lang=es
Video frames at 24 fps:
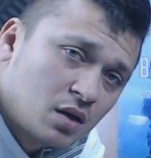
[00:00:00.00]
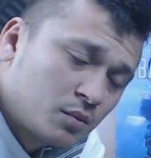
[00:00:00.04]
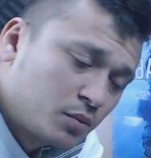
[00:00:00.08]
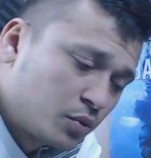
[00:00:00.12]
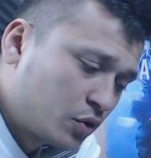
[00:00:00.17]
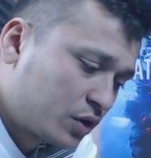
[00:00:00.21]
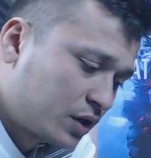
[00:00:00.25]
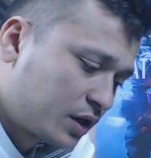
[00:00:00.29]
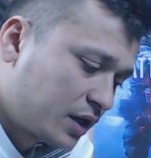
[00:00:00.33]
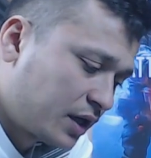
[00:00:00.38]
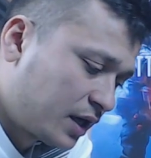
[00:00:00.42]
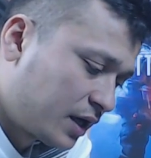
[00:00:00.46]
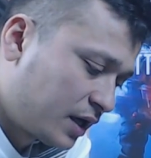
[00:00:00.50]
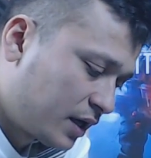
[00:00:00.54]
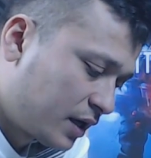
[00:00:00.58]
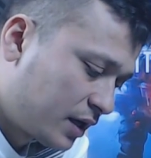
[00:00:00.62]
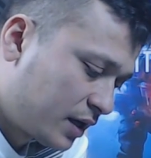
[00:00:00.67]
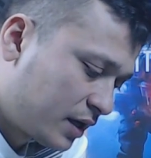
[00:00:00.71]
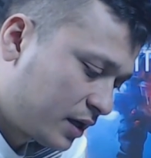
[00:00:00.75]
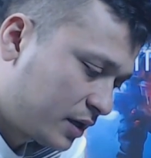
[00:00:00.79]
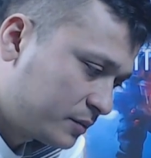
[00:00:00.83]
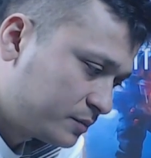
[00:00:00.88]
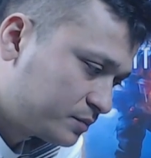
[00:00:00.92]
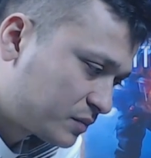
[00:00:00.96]

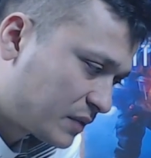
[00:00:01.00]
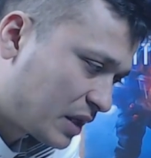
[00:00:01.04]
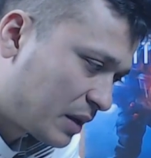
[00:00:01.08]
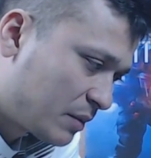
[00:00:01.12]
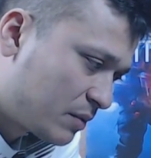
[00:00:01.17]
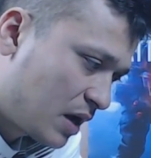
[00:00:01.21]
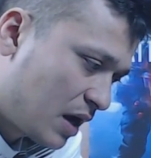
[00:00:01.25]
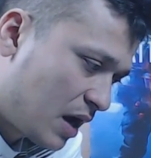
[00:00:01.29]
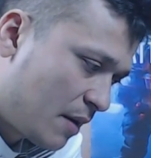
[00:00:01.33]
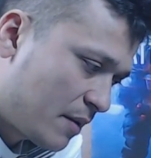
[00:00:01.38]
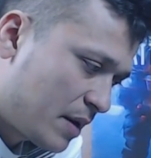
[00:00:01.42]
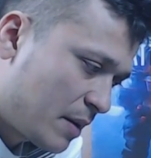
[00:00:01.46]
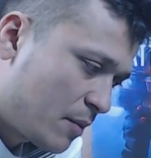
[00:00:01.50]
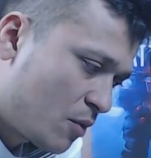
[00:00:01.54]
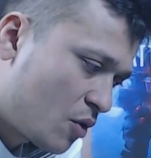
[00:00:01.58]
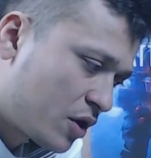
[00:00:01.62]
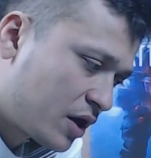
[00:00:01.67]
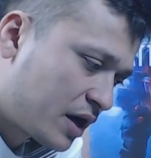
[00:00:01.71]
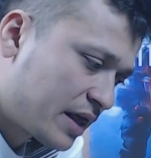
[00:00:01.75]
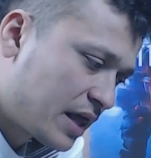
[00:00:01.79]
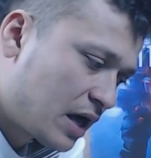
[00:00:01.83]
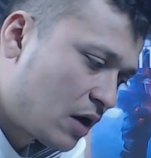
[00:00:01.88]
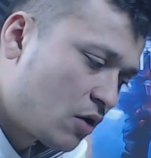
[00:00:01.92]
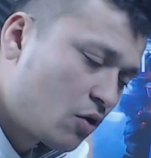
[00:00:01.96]
porque eh, habíamos
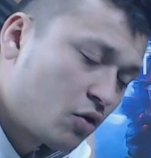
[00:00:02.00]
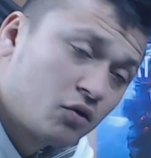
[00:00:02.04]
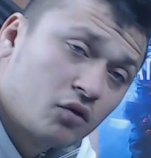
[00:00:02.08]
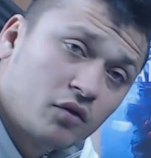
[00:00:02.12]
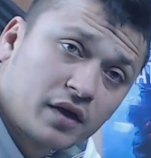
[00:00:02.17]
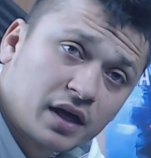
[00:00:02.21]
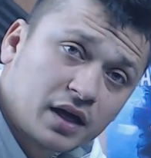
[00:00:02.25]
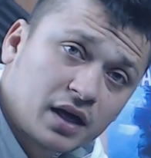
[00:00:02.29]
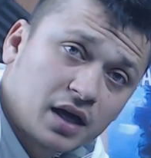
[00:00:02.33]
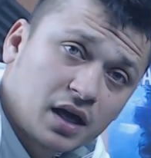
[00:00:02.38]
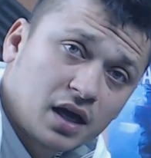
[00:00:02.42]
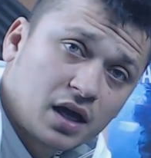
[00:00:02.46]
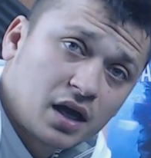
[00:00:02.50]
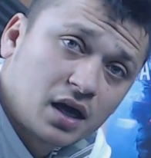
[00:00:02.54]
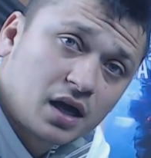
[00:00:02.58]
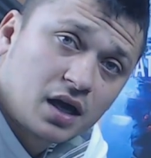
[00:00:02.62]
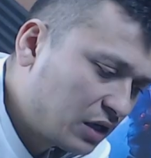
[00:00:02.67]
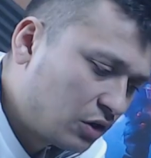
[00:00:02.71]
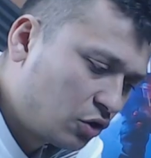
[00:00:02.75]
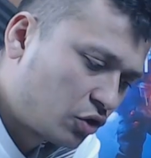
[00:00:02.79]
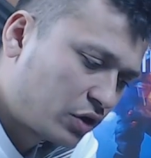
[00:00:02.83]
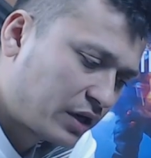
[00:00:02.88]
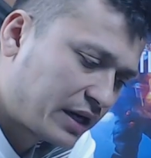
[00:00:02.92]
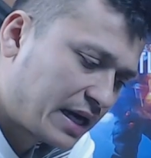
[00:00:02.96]
quedado de que
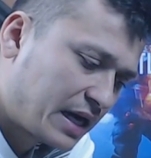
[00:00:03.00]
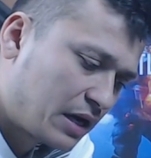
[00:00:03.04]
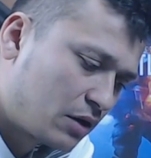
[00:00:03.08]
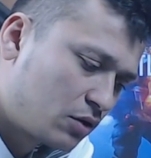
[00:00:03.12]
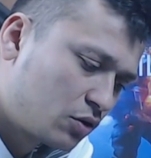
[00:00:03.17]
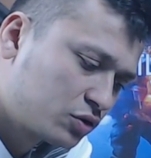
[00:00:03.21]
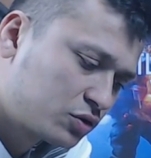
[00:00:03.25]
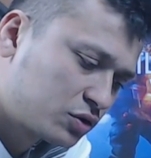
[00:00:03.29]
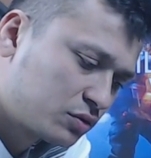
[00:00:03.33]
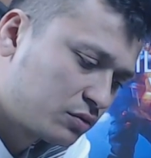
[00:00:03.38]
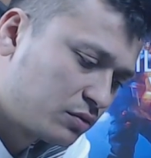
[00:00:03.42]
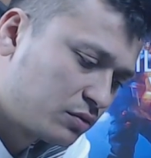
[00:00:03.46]
los regalos,